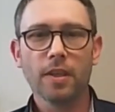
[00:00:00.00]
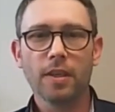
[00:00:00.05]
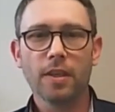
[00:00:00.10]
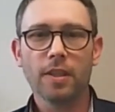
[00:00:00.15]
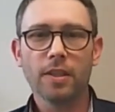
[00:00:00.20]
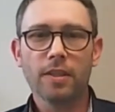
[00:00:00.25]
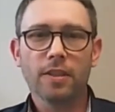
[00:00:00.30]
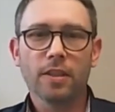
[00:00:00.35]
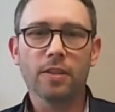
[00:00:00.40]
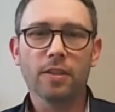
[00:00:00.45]

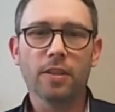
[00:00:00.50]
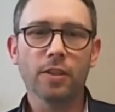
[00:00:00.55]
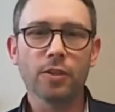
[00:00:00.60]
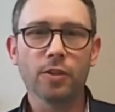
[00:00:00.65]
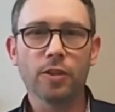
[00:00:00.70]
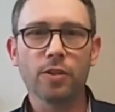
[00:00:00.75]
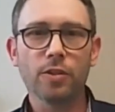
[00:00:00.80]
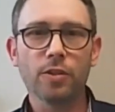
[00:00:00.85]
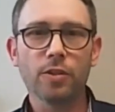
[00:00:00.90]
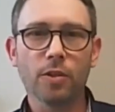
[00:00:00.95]

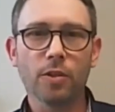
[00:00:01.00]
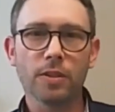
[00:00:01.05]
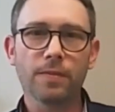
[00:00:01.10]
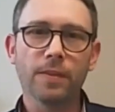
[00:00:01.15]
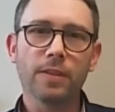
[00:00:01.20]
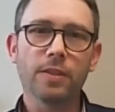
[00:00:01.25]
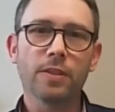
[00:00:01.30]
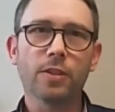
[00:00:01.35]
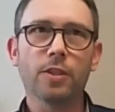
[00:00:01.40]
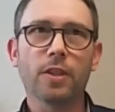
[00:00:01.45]

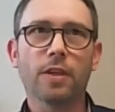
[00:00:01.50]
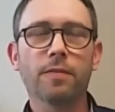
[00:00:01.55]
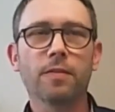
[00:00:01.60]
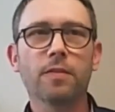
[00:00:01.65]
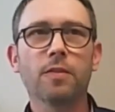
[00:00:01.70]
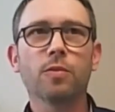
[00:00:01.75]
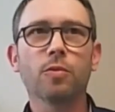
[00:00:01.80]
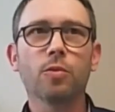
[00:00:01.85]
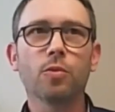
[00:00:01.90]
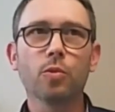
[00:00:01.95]

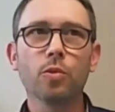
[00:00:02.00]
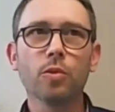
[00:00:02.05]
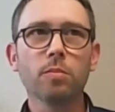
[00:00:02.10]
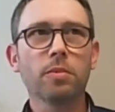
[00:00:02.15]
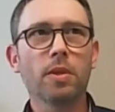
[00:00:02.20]
Ingenieurswissenschaften zu tun.